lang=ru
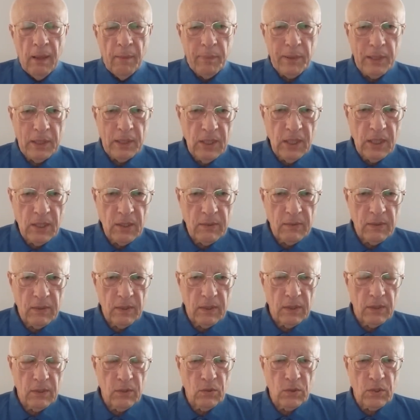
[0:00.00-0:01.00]

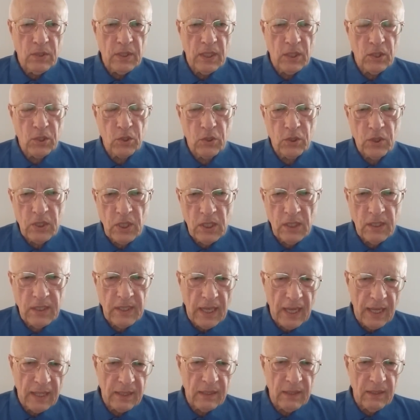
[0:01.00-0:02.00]
планируется, что
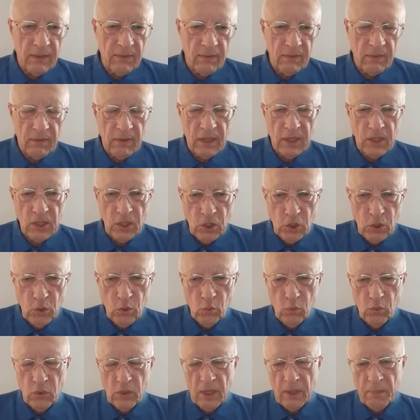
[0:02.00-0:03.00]
30
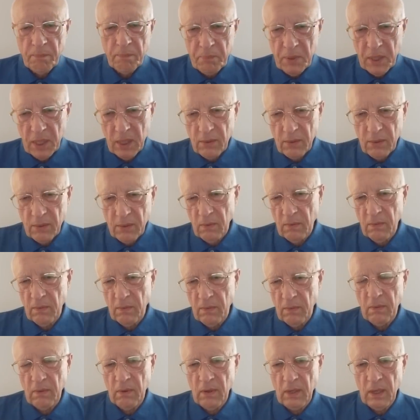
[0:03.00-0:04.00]
июня, 1
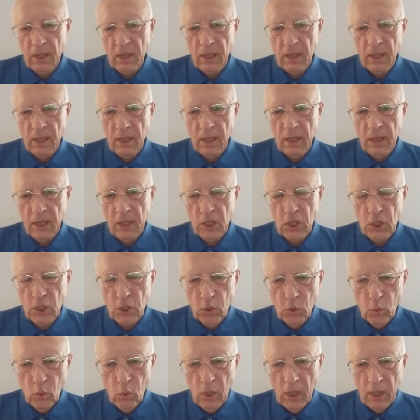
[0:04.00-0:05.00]
а,
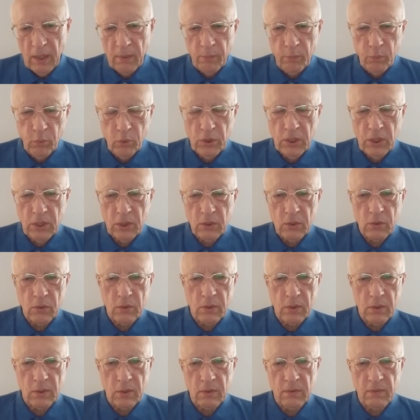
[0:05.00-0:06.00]
июля
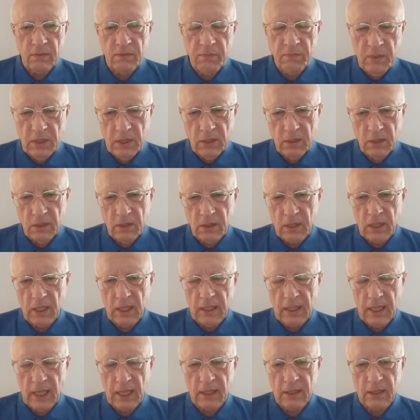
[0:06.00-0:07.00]
будет э, в
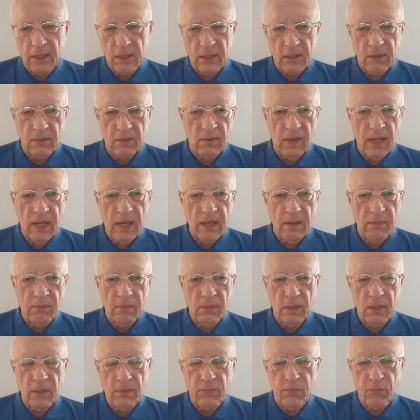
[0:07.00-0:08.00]
Минске так
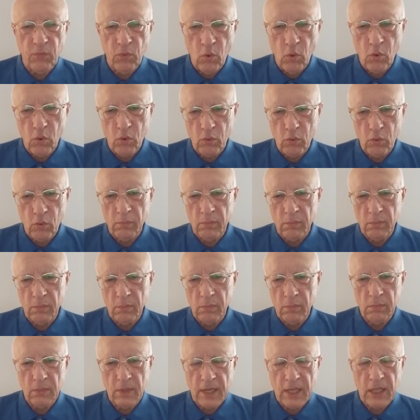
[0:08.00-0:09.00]
называемый
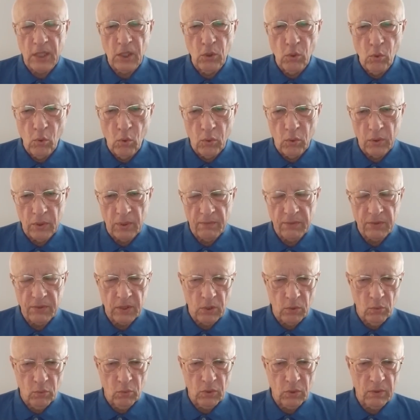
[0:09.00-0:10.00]
форум регионов
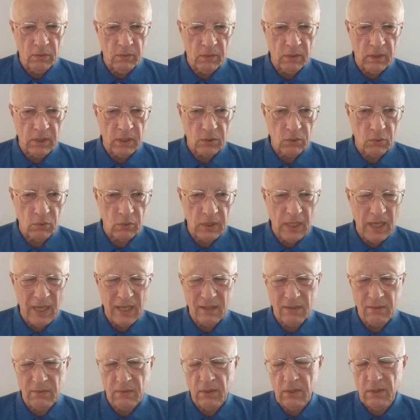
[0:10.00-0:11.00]
союзного
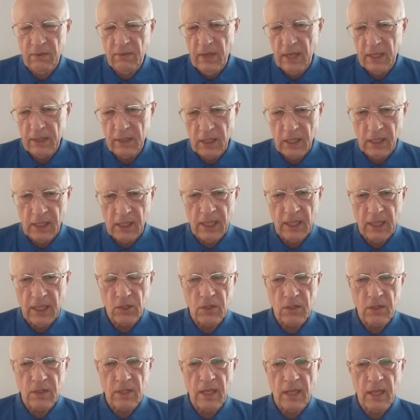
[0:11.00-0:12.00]
государства, 9
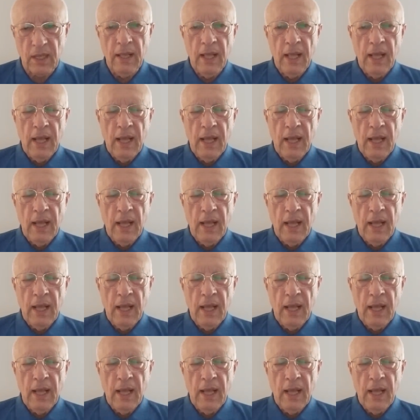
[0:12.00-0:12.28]
кажется.